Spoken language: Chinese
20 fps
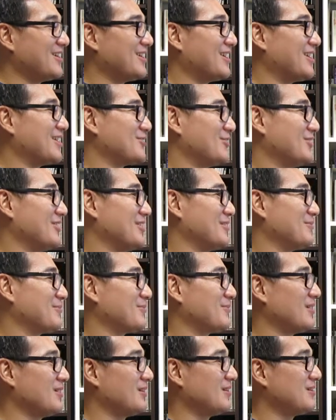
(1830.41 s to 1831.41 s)
啊，所以
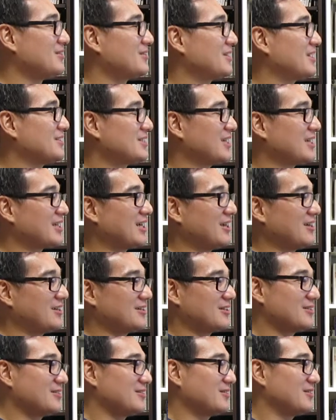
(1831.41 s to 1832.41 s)
当下
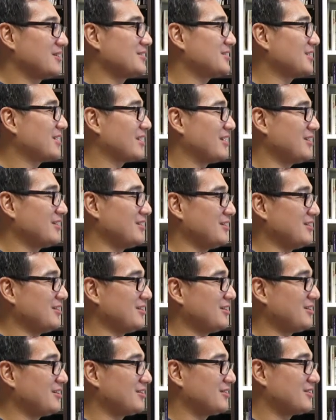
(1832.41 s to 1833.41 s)
看人家给你
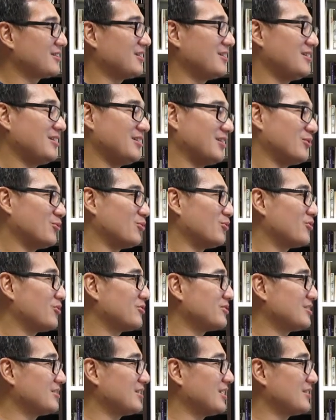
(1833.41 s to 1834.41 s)
给你很多
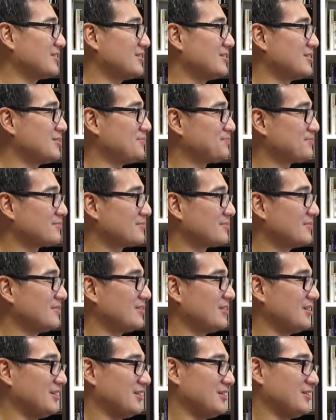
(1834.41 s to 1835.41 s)
东西，但是
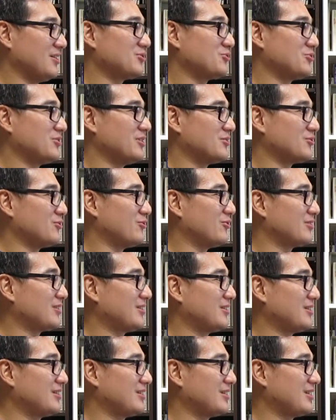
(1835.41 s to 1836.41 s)
你要觉得说，
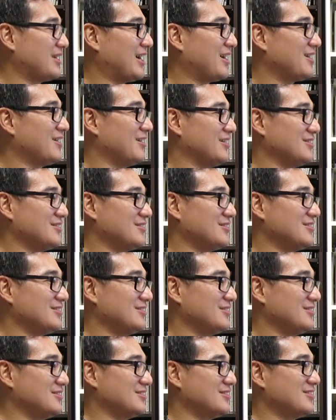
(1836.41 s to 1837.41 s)
他可能
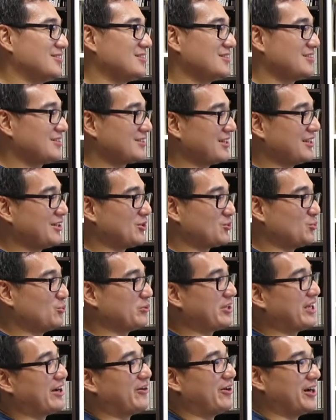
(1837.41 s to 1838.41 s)
是给你毒
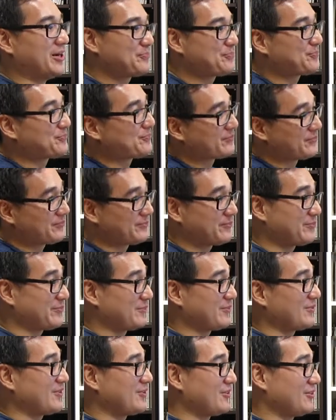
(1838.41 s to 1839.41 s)
药啊。嗯，
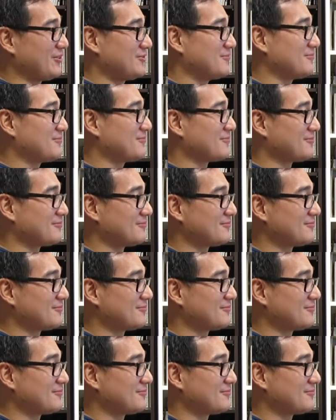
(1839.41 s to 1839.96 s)
也